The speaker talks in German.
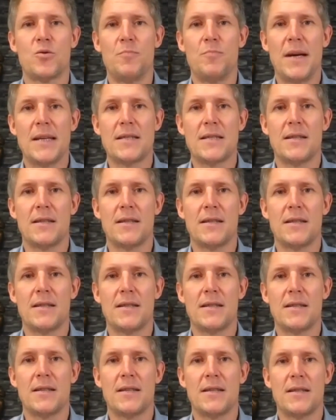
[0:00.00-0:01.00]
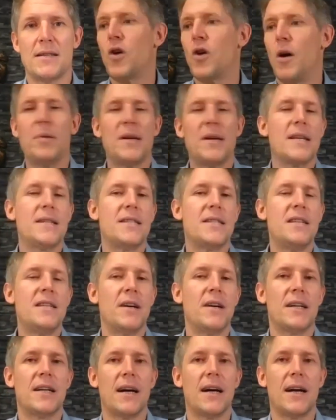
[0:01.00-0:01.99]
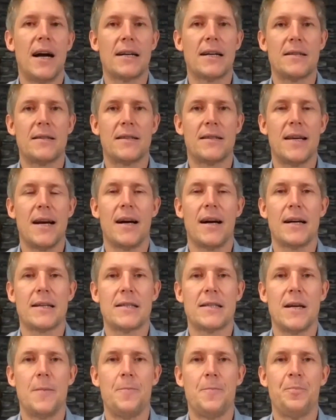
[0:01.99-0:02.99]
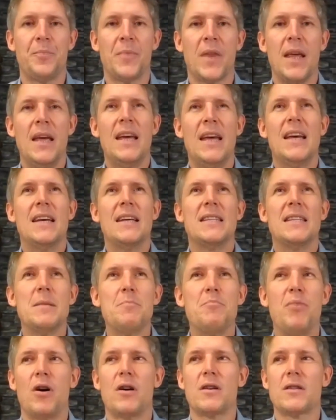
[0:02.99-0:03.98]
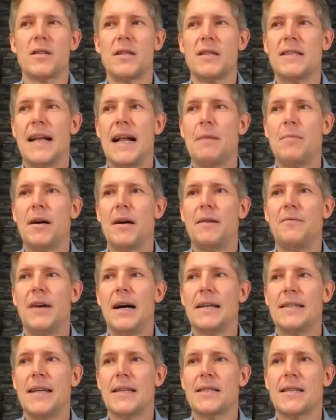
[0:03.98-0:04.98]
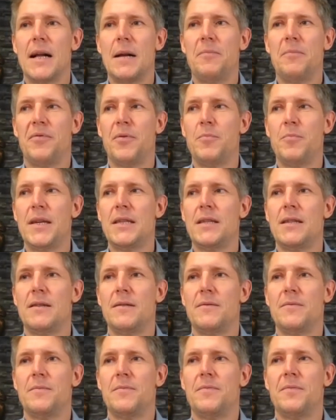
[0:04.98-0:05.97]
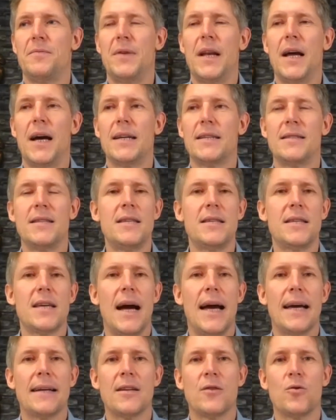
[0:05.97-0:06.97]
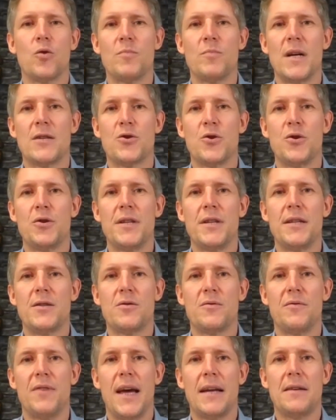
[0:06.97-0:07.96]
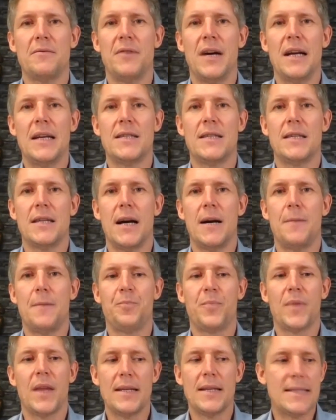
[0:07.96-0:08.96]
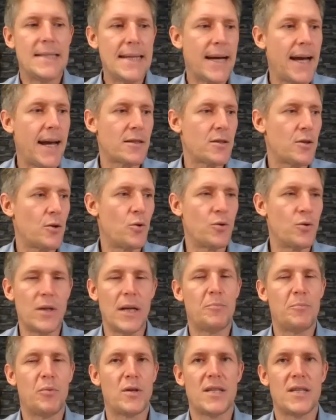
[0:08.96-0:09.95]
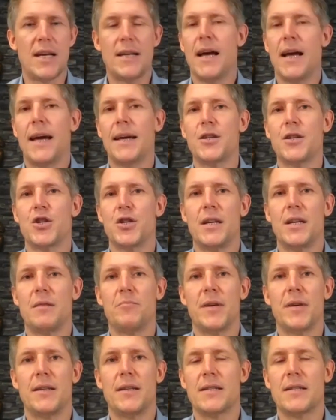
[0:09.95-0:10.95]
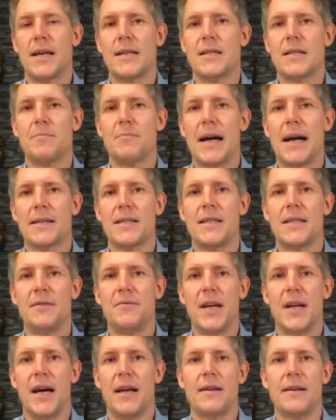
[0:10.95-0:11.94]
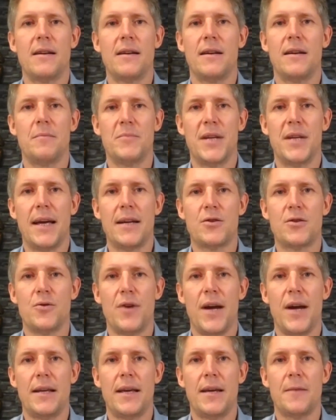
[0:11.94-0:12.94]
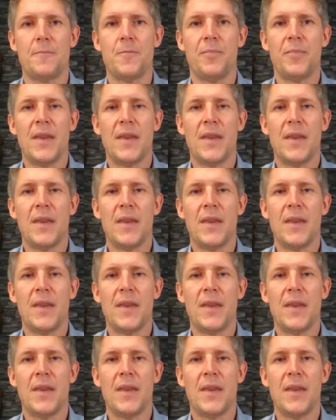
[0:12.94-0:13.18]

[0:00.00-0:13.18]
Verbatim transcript: zu messen, so, so ein kompetitiver Charakter. Die Börse selber war deshalb für mich vielleicht nicht geeignet, um da süchtig zu werden, weil ich ja direkt 100 Prozent eingestiegen bin. Das heißt, im aktiven Handel, im Daytrading,